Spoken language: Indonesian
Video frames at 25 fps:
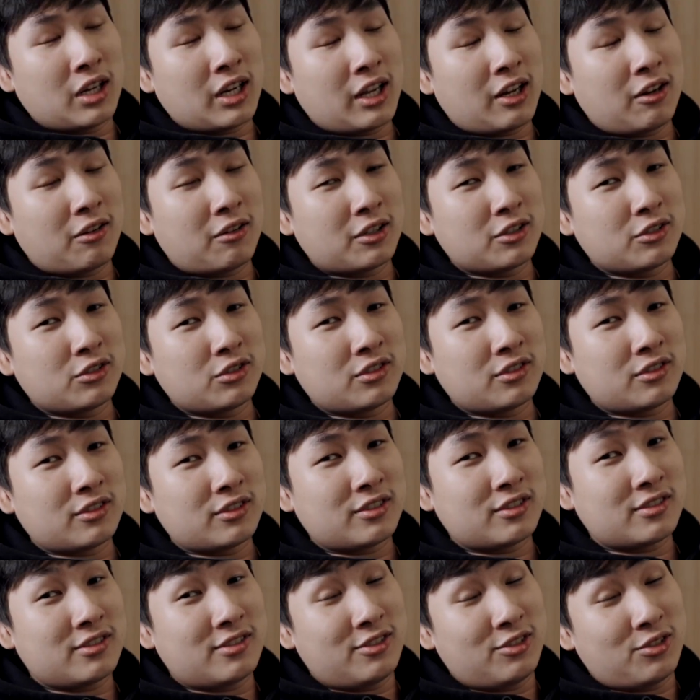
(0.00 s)
lawan
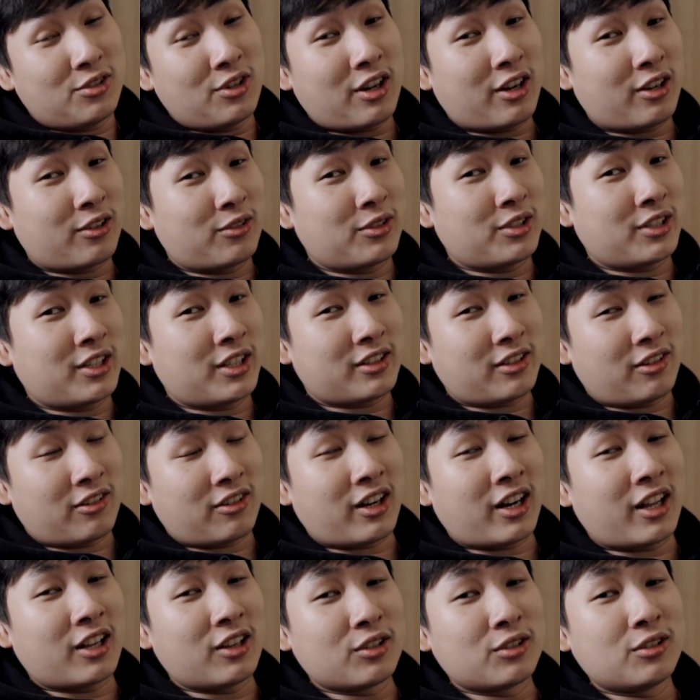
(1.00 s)
juara dunia
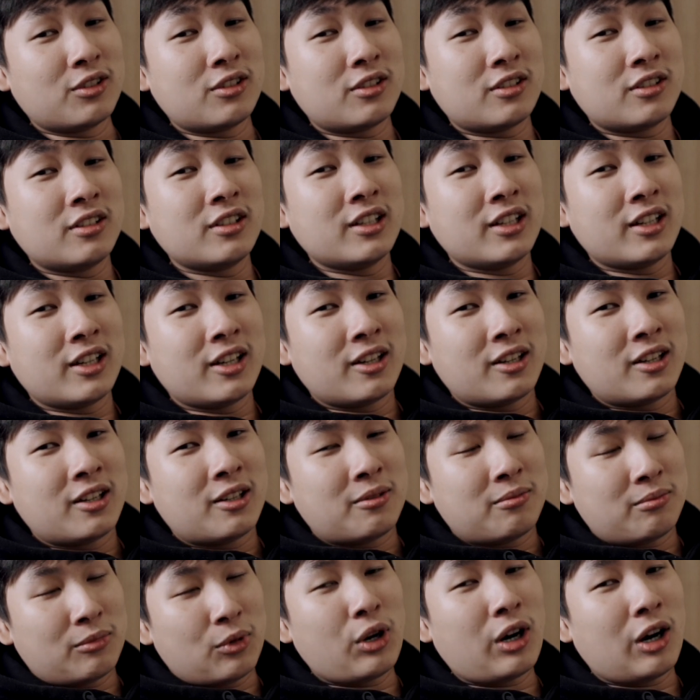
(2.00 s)
tahun lalu,
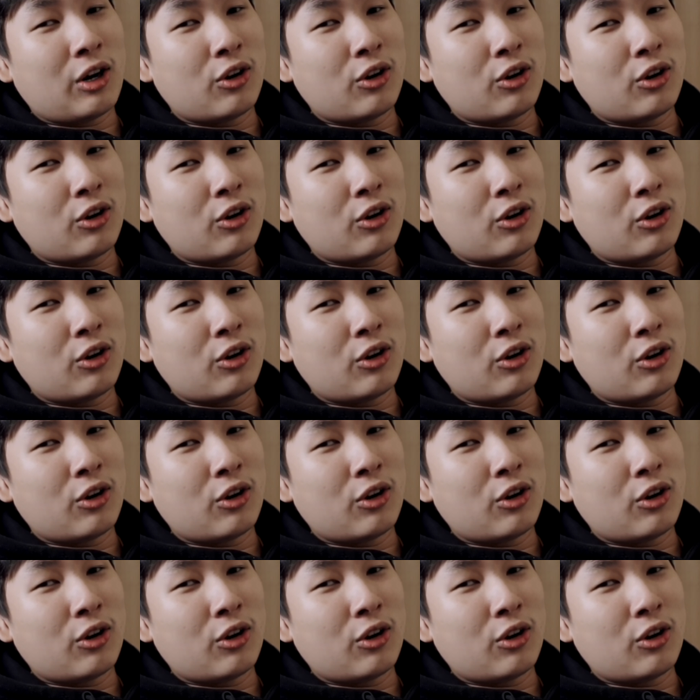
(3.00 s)
mau